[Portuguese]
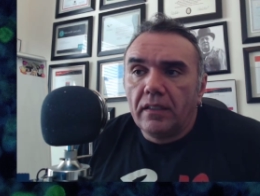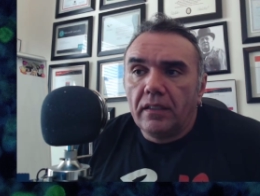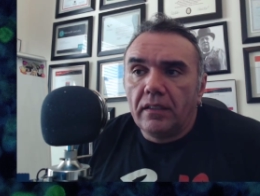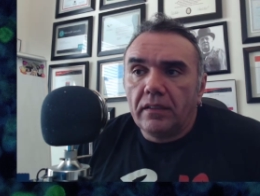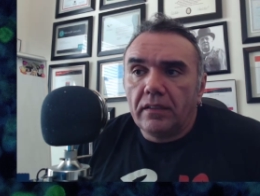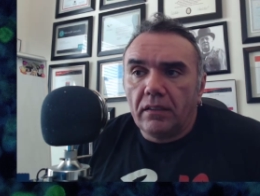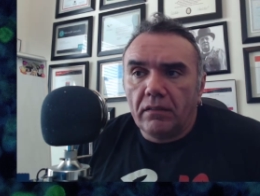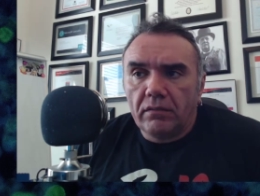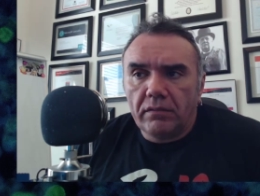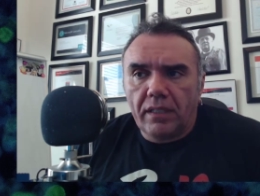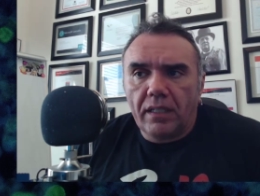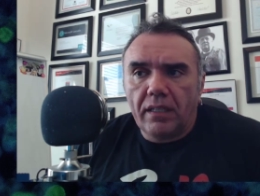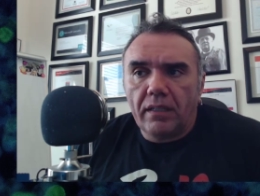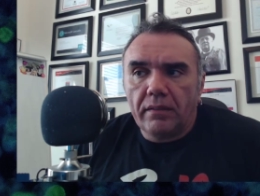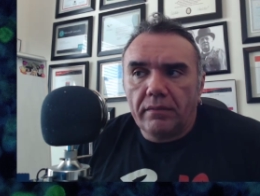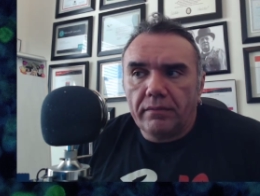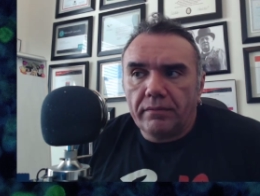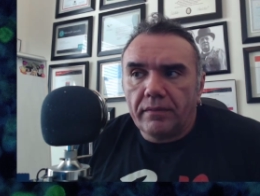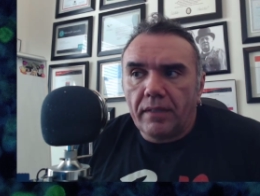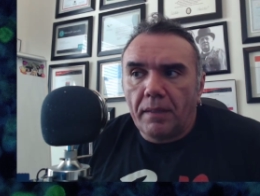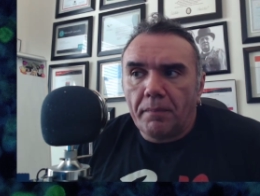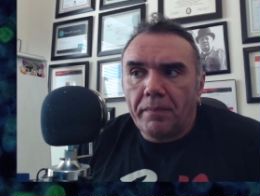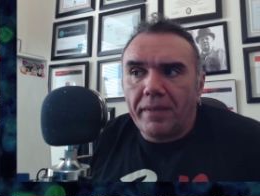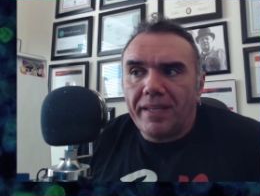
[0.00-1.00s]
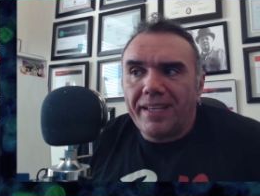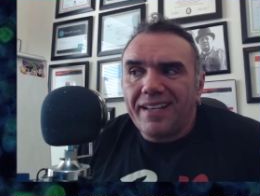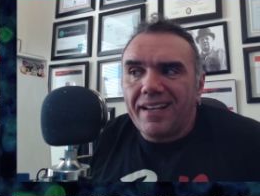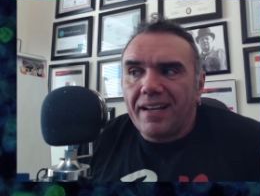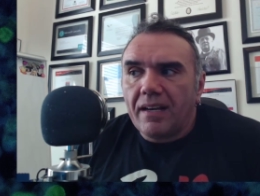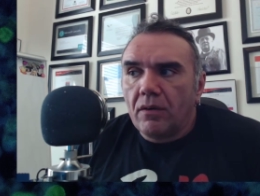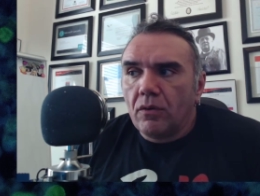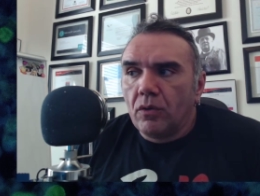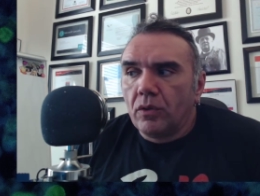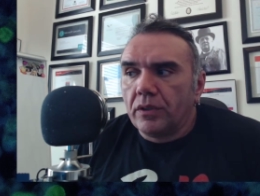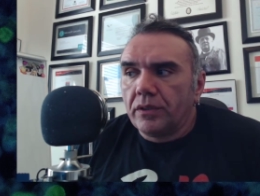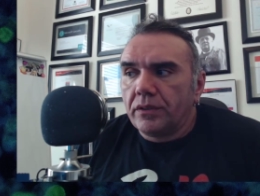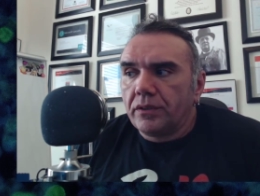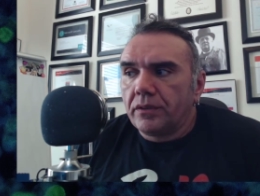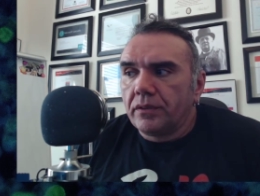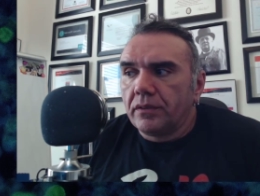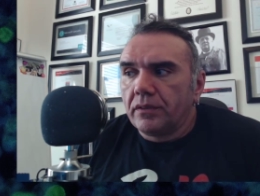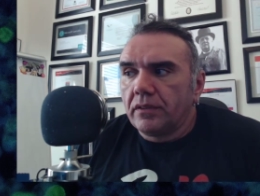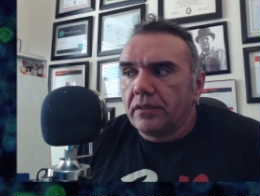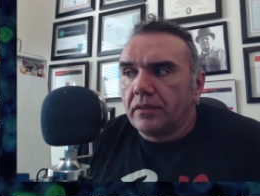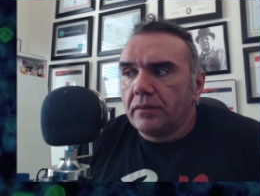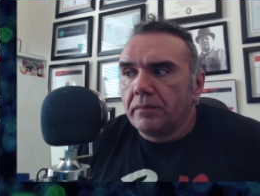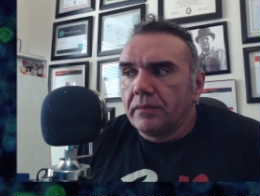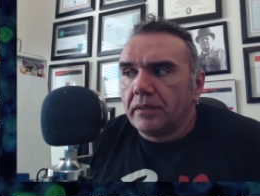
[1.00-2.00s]
Então tá, tá bem caótico
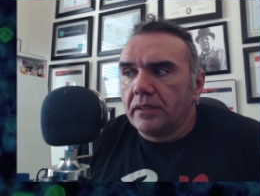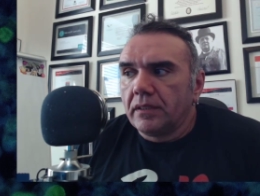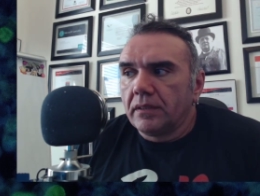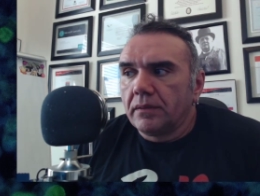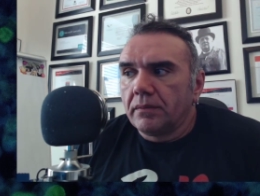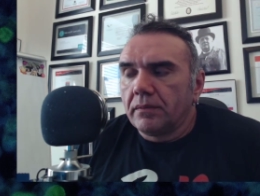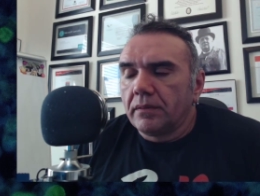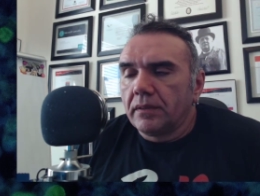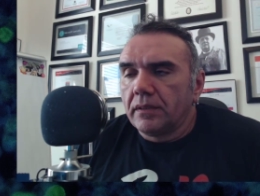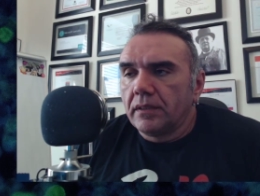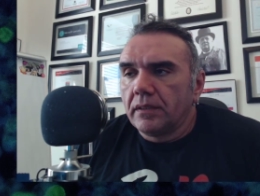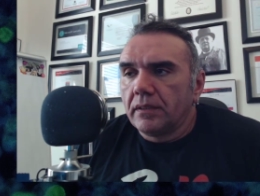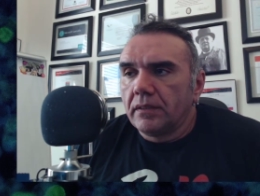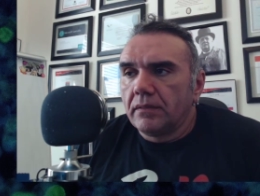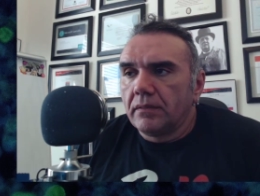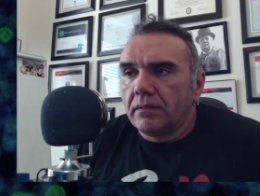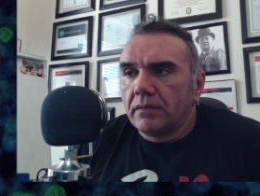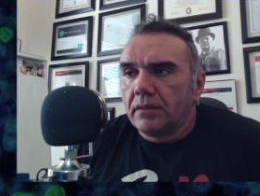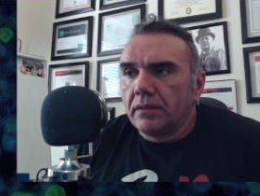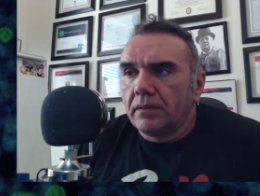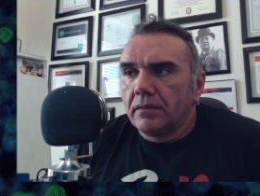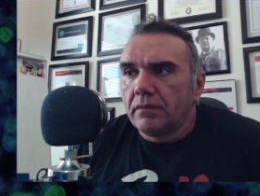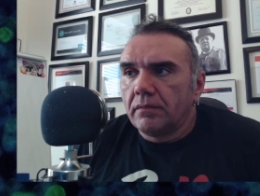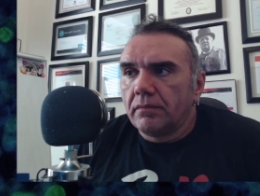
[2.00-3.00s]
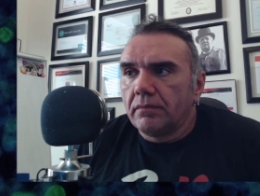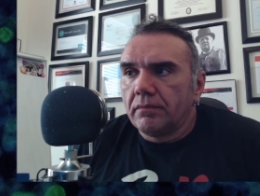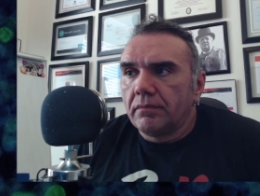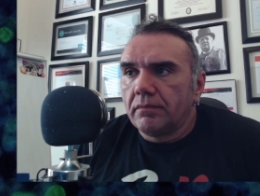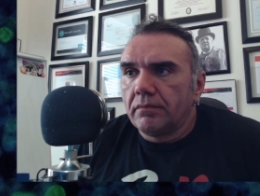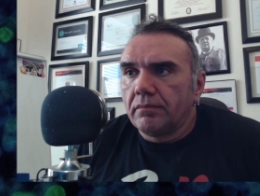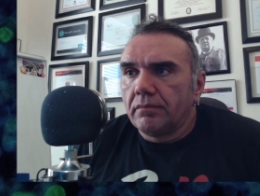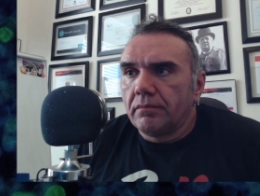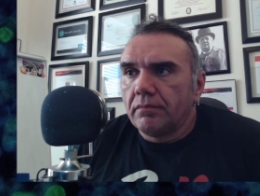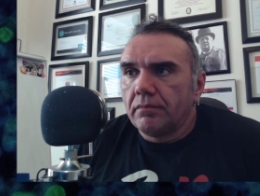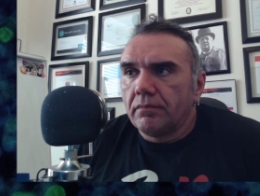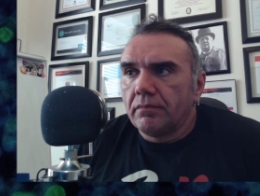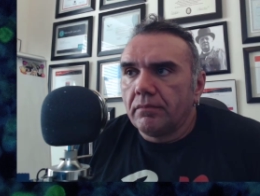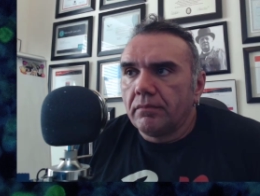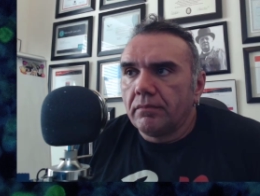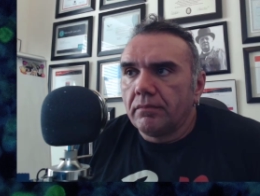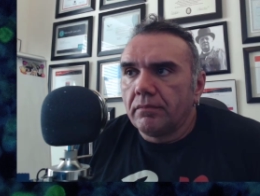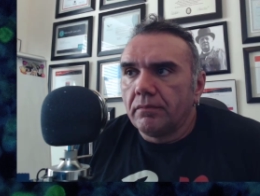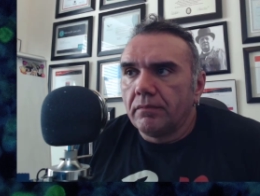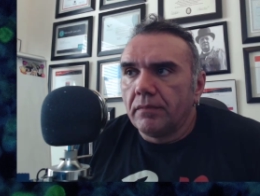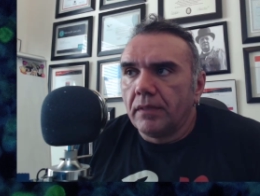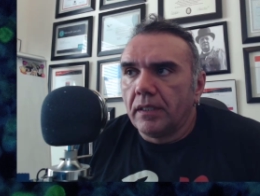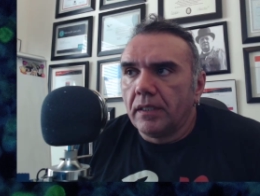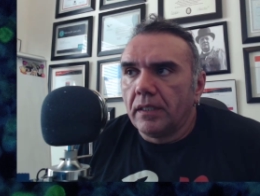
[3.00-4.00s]
assim mesmo, né? Um,
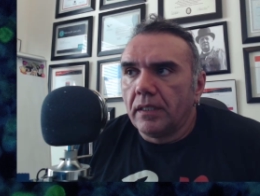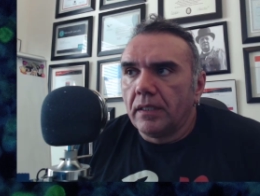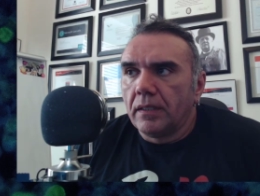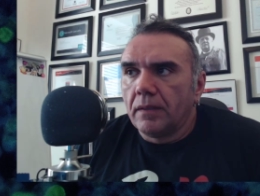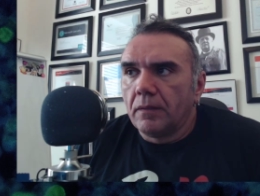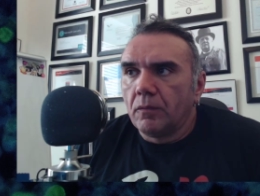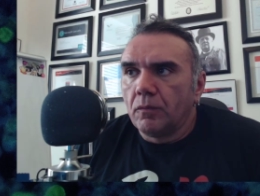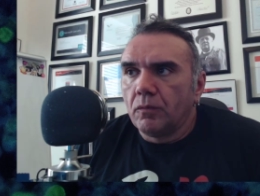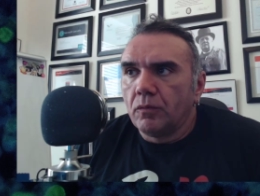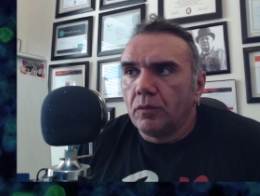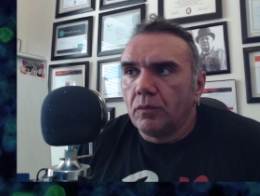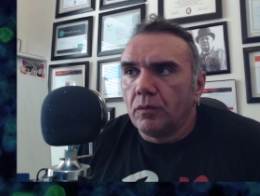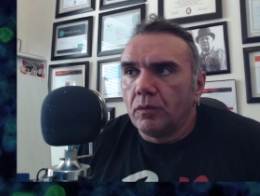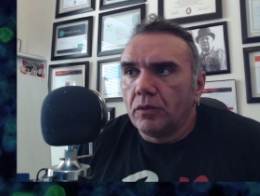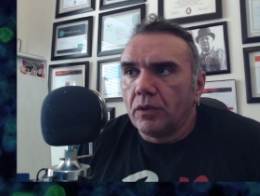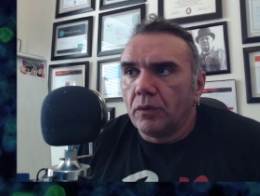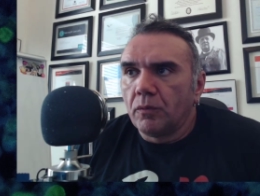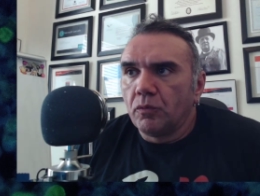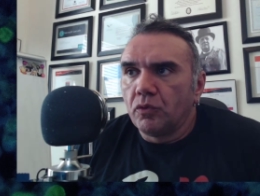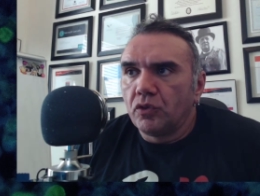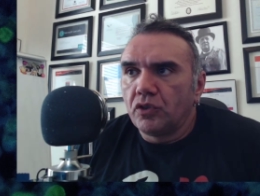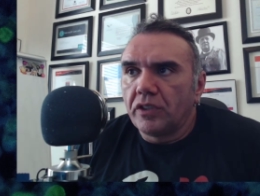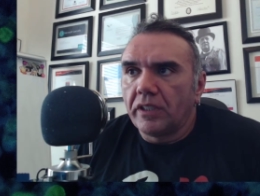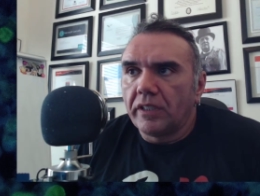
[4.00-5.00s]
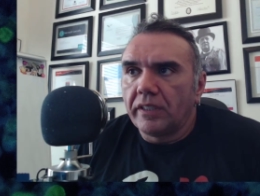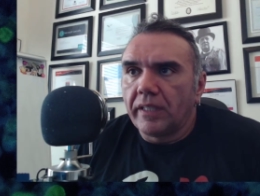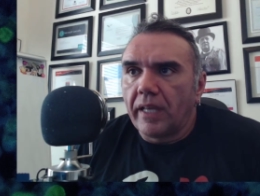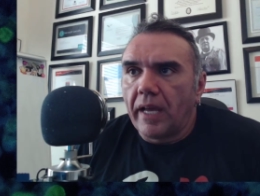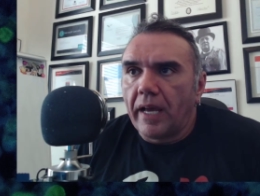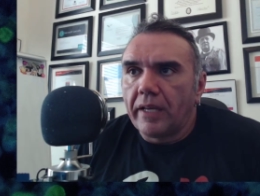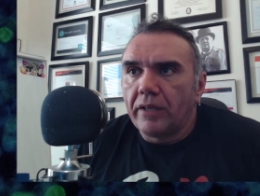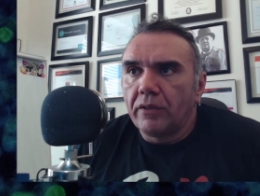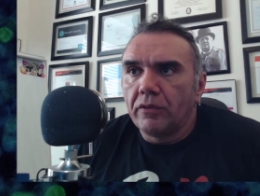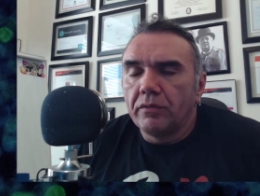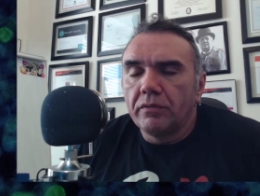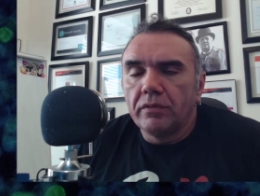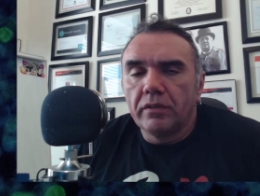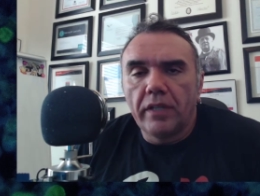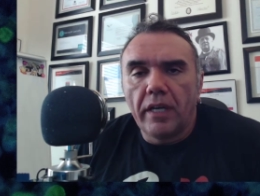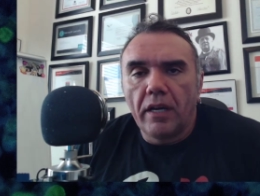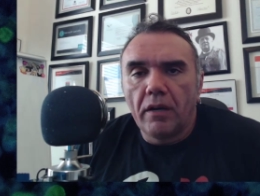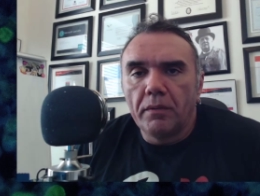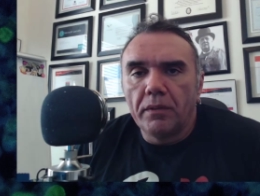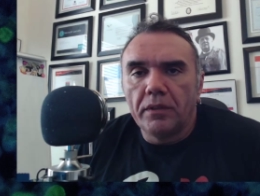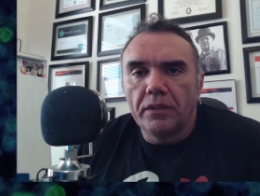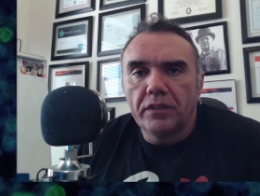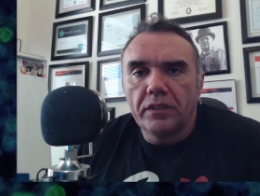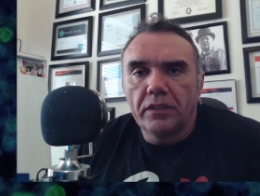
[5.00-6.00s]
uma, um, um cenário
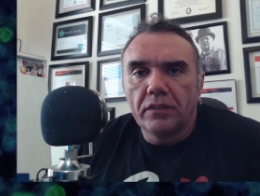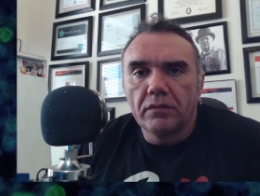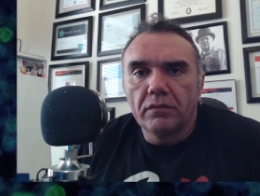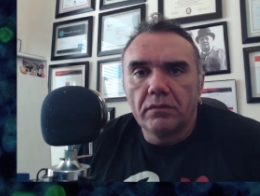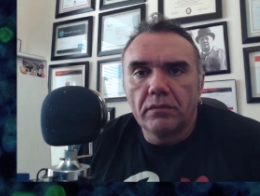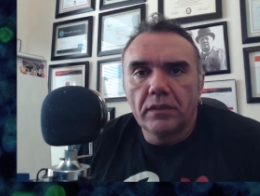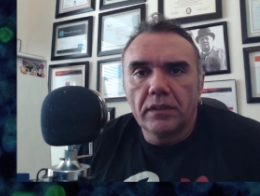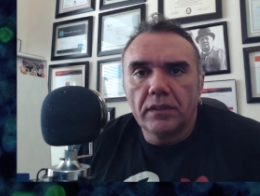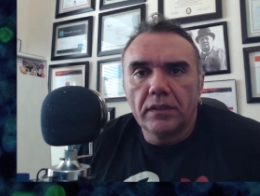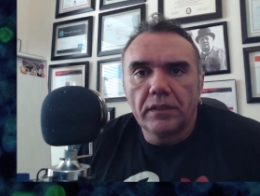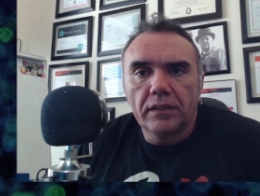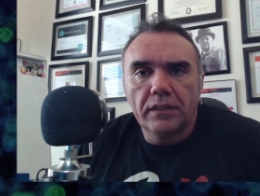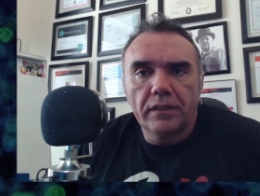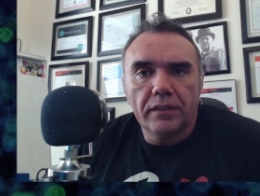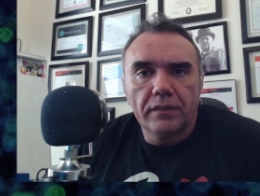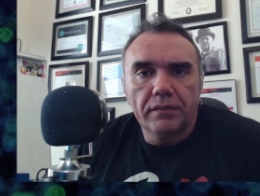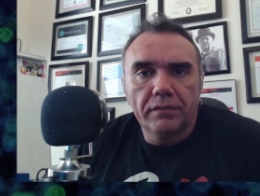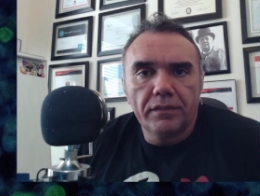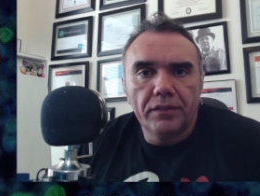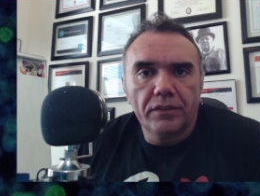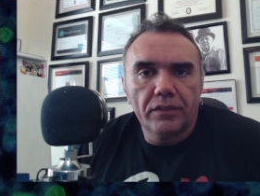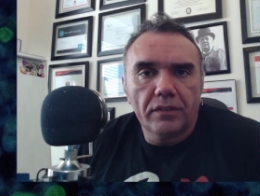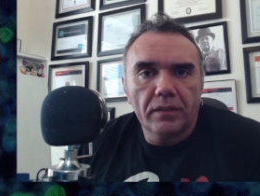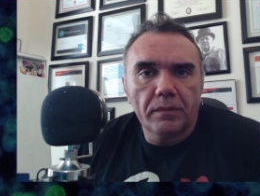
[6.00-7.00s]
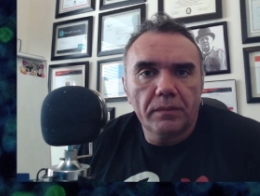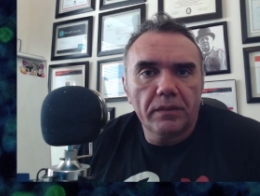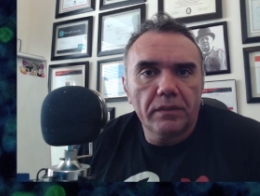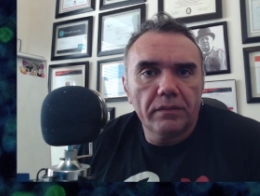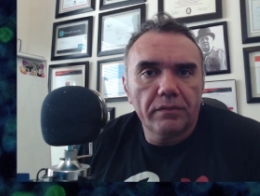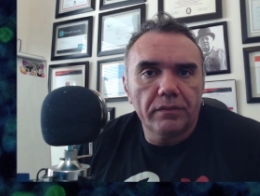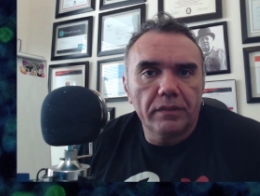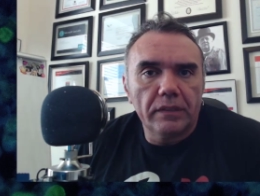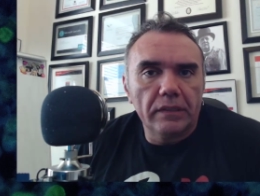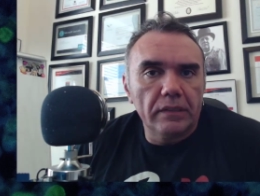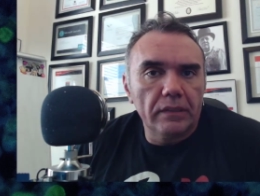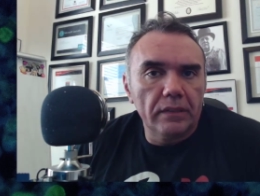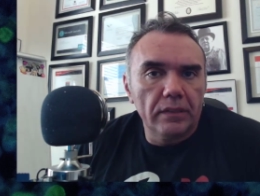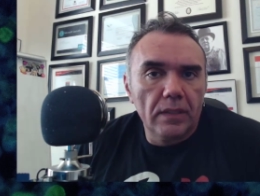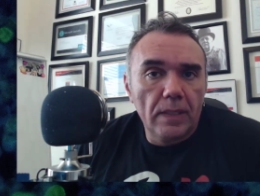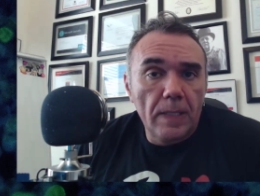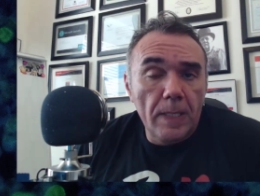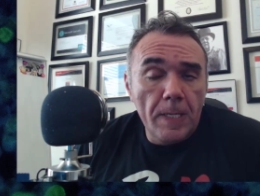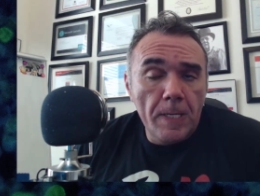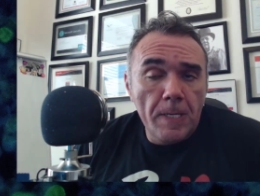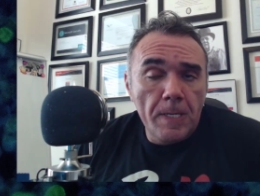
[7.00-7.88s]
realmente que eu nunca tinha visto na minha vida